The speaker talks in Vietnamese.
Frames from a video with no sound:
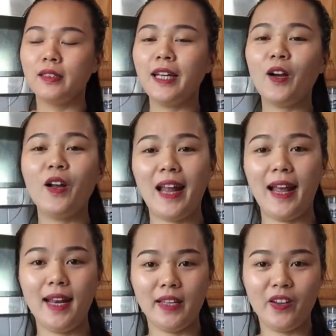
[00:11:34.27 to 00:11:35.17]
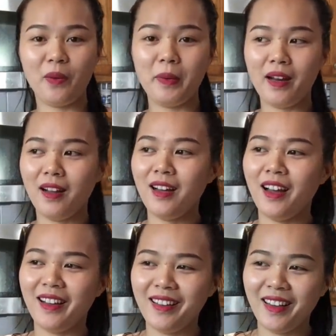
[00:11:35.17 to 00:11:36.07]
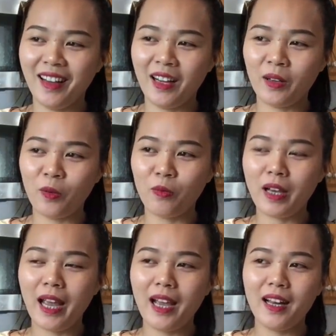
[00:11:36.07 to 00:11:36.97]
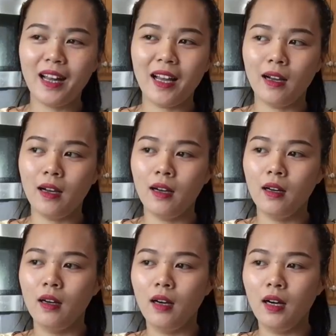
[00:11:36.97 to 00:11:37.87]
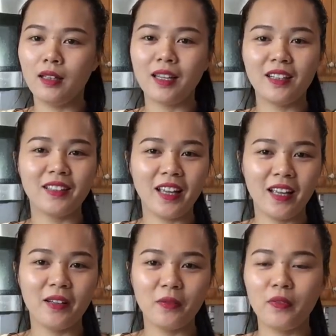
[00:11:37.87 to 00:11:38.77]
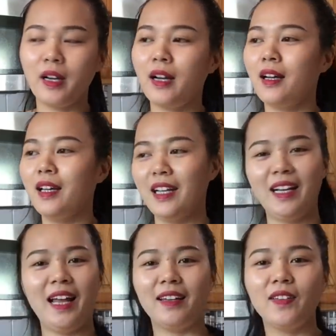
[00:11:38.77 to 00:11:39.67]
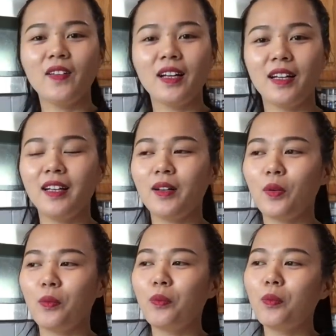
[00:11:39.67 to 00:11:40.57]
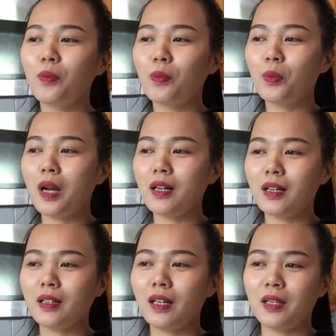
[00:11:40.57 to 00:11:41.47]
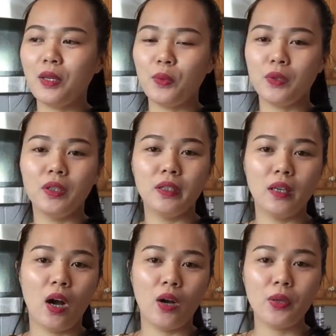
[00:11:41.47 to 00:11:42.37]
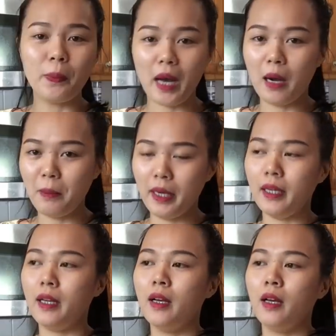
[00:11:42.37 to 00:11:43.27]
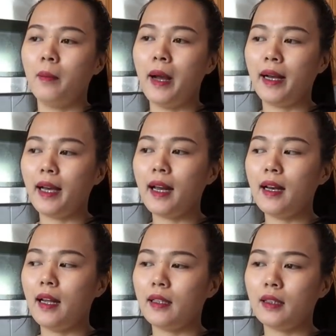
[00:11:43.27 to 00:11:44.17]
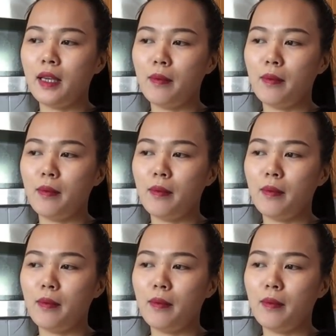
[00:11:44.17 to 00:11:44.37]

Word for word: Chắc có lẽ là do mình ở đời cũng khá là thân thiện và hiền lành, cho nên nó cũng rất là nhiều người họ giúp đỡ mình bằng cách là